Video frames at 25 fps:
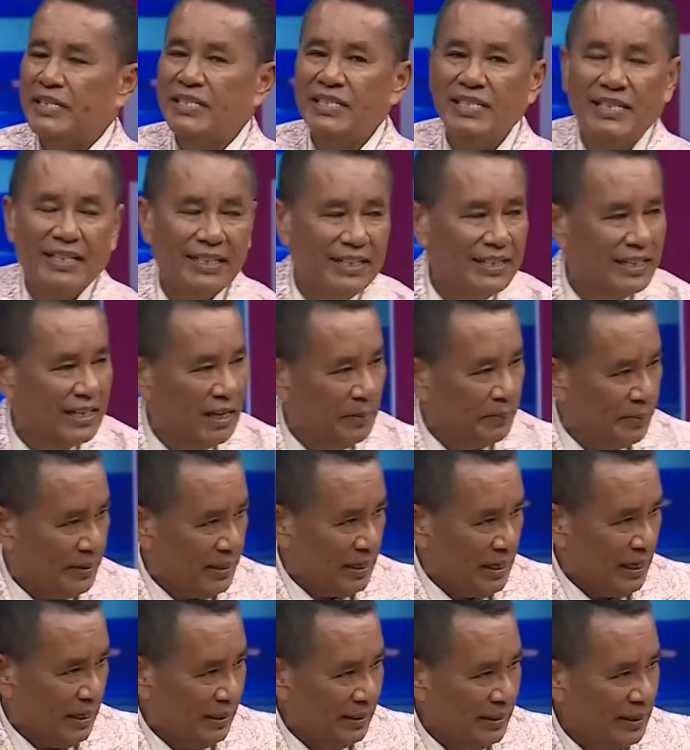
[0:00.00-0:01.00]
ya. penyidik di
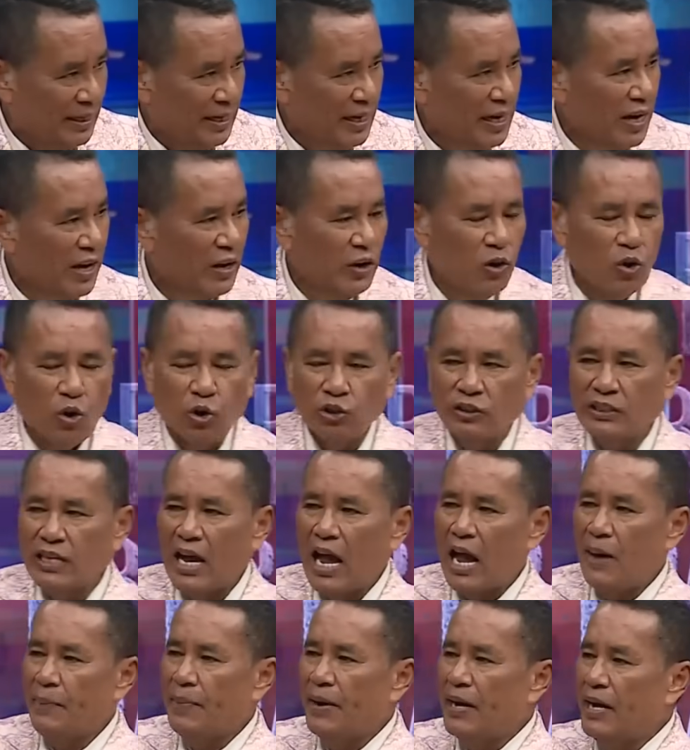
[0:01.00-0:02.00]
KPK. Ya.
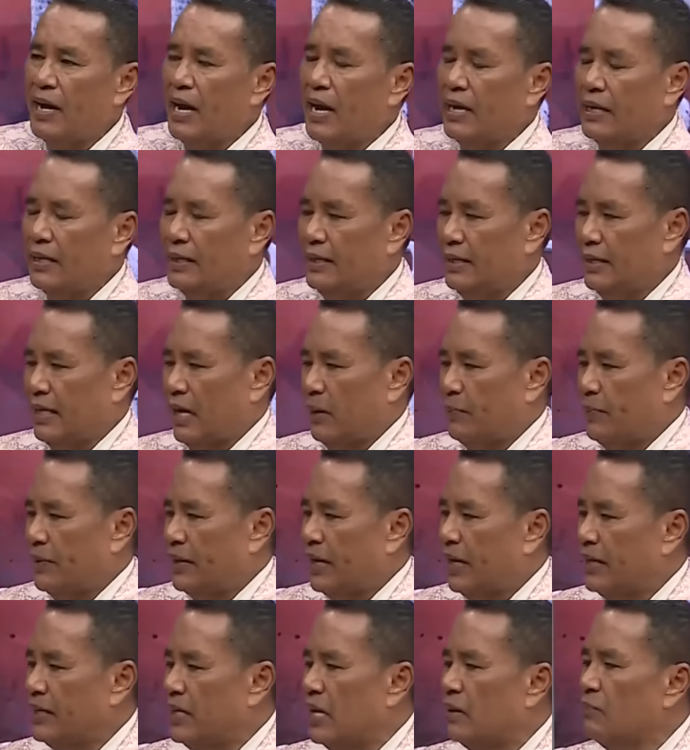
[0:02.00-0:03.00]
Dosa apa lagi di
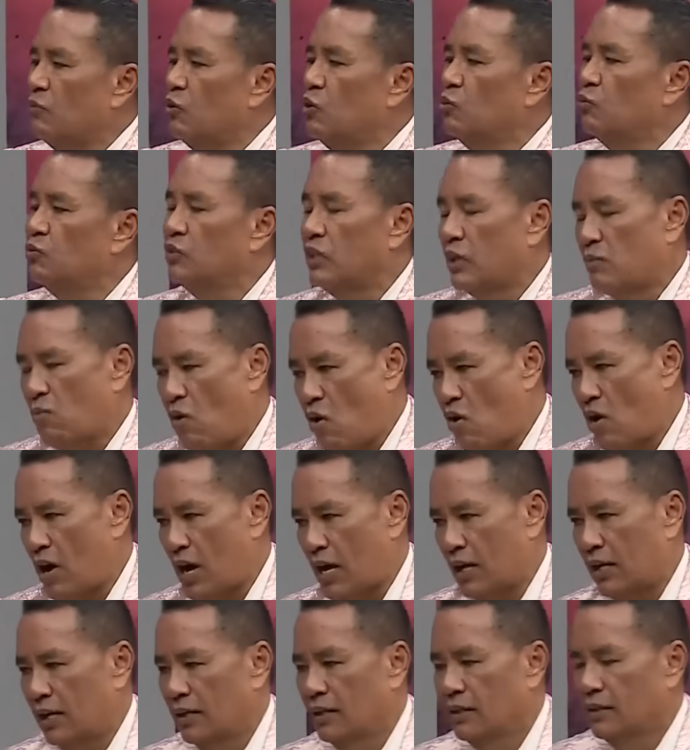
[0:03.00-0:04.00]
KPK yang belum
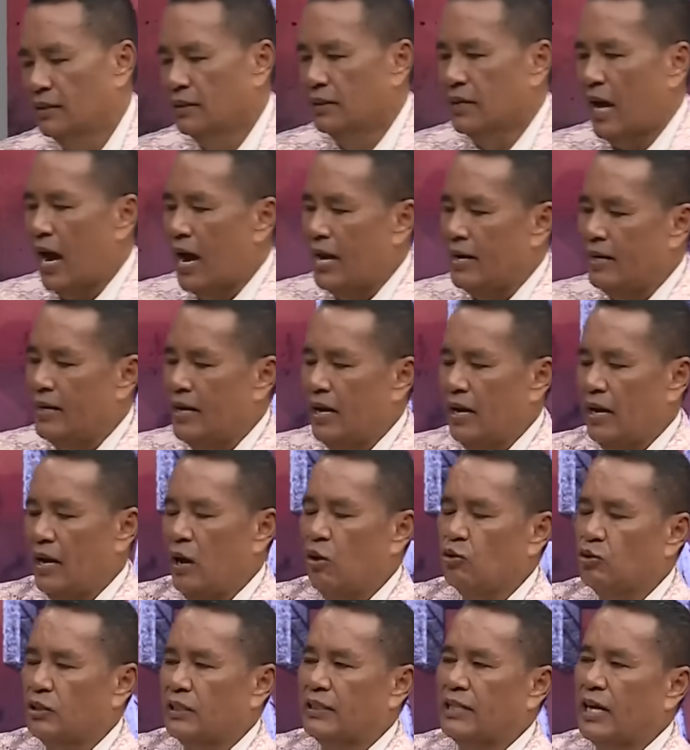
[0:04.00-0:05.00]
terbongkar? Anda
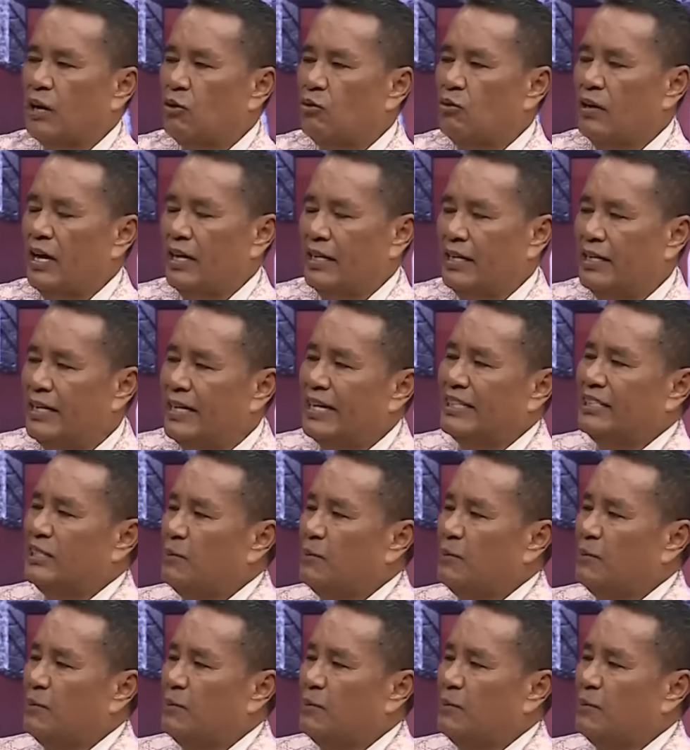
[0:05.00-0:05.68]
nggak usah takut lagi. Ini